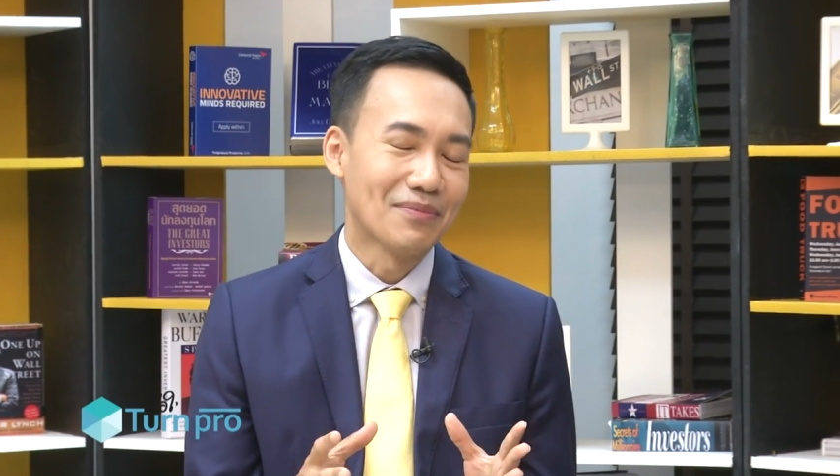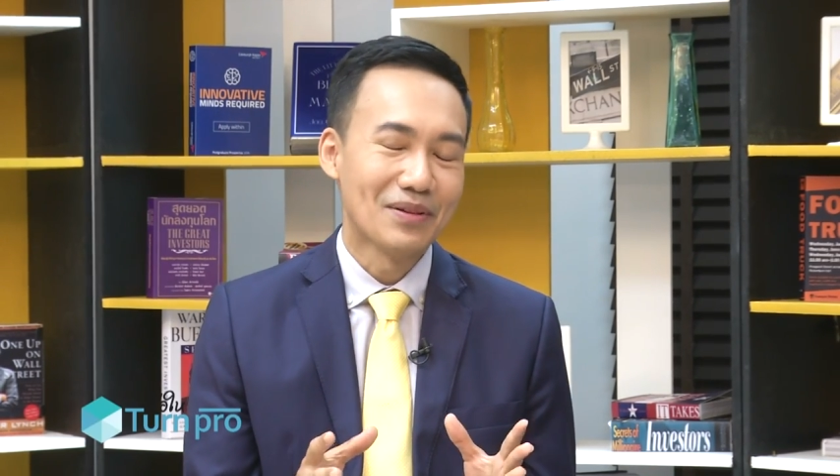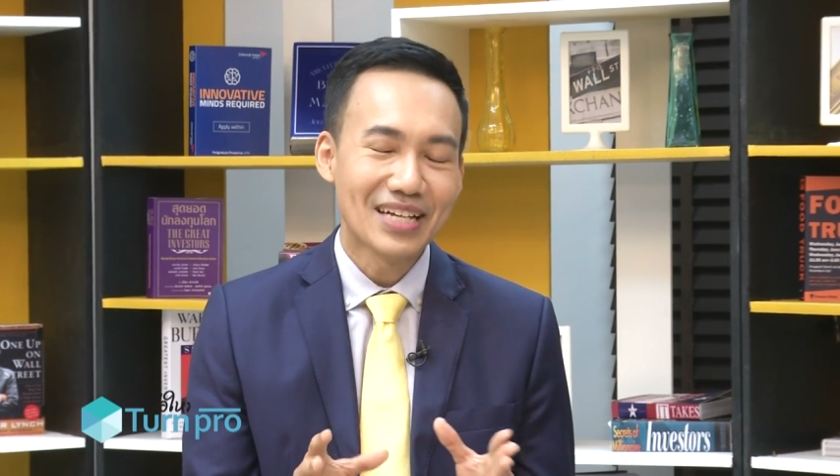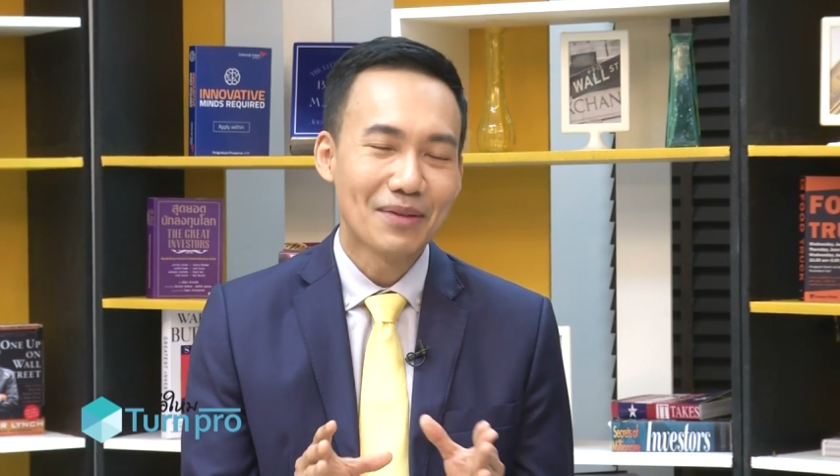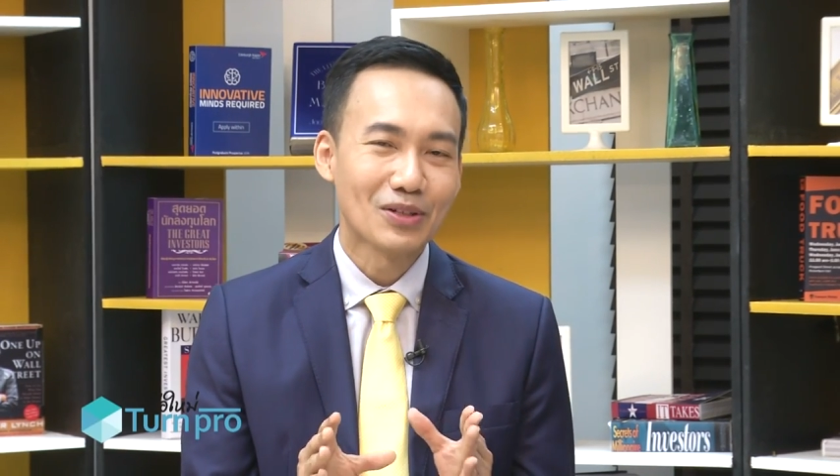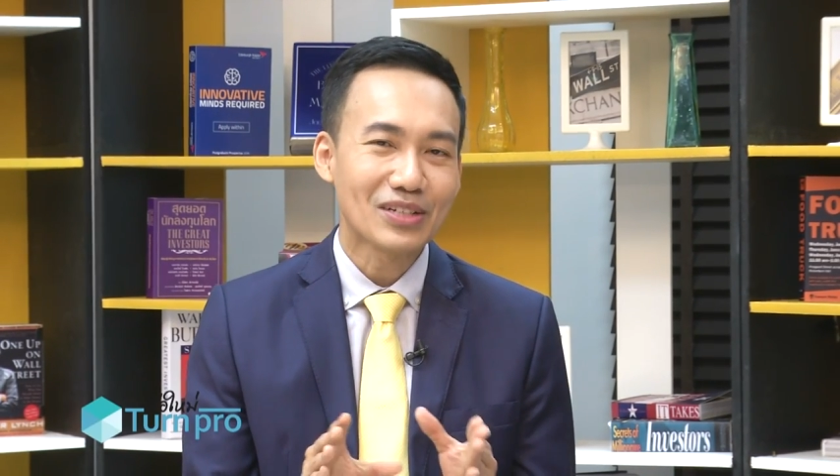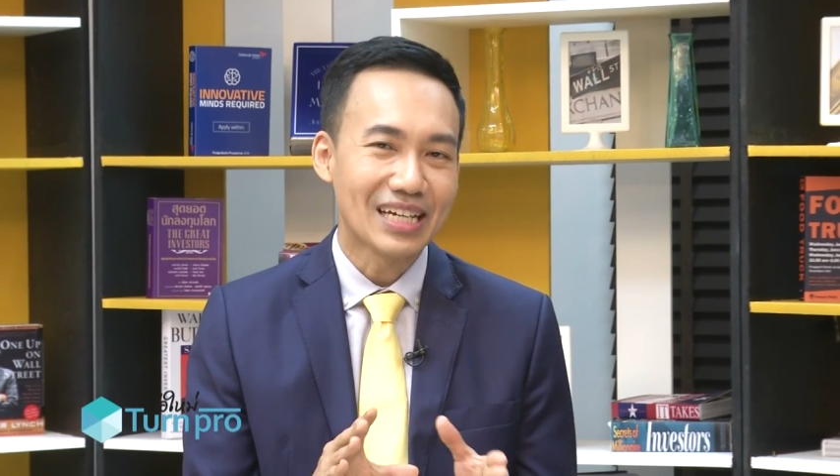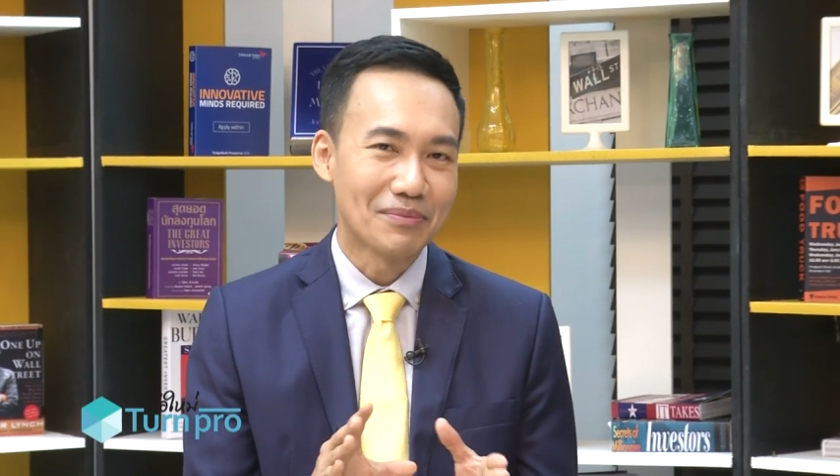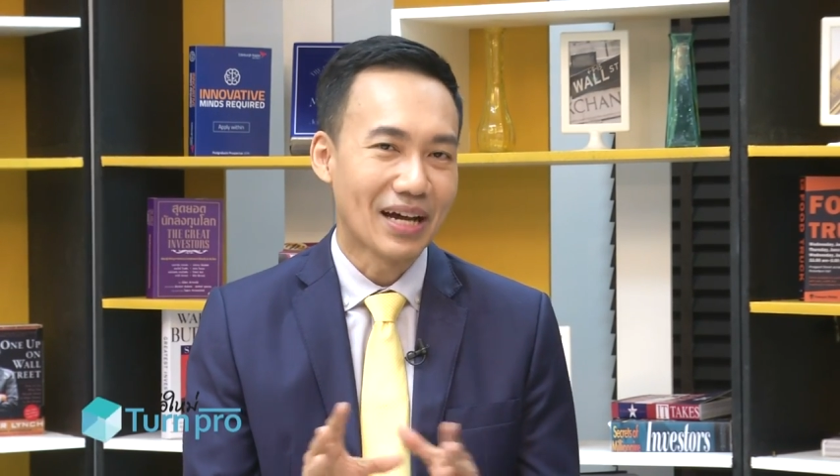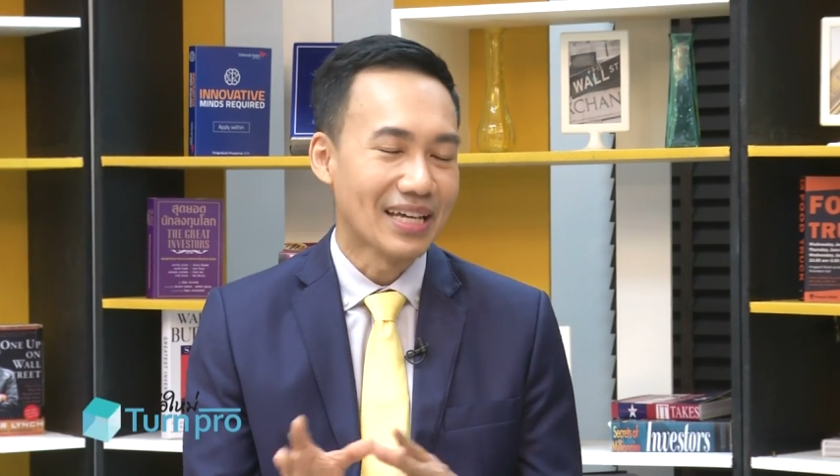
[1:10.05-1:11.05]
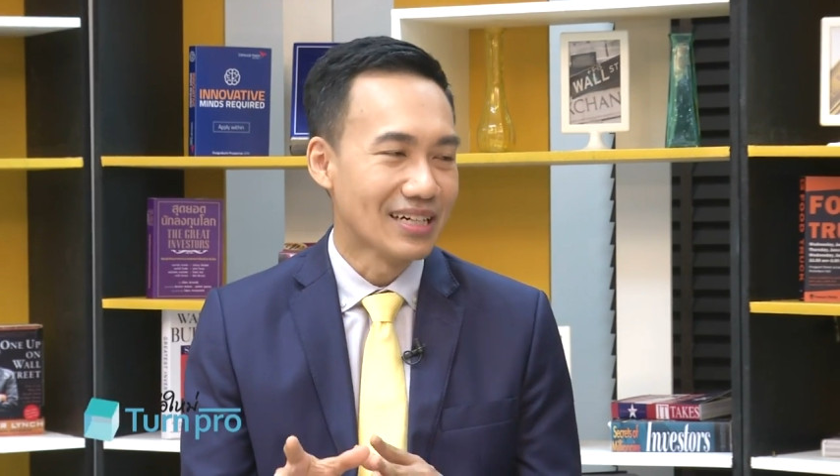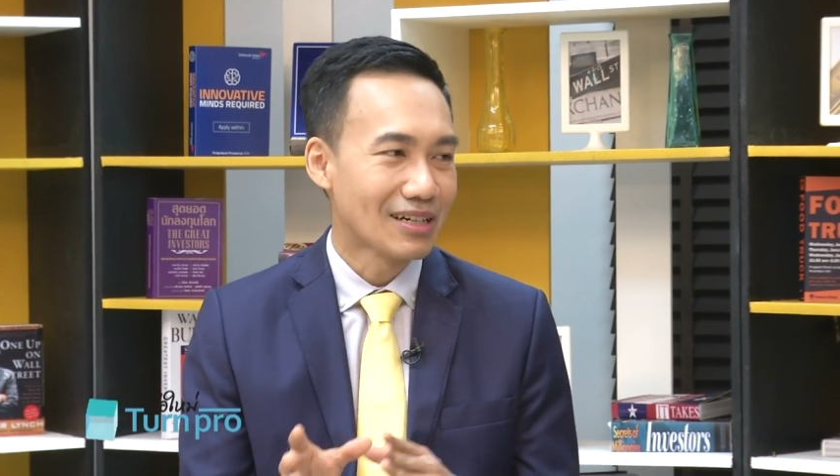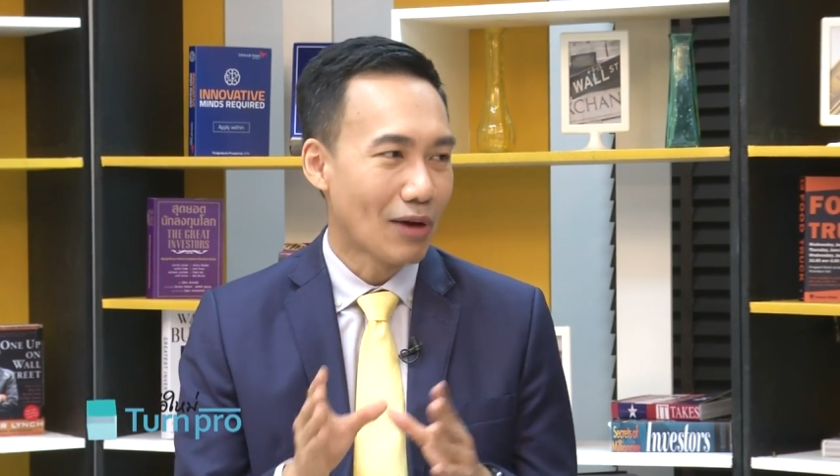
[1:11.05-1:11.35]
ไม่ใช่มันต้องเขียนใหม่เยอะ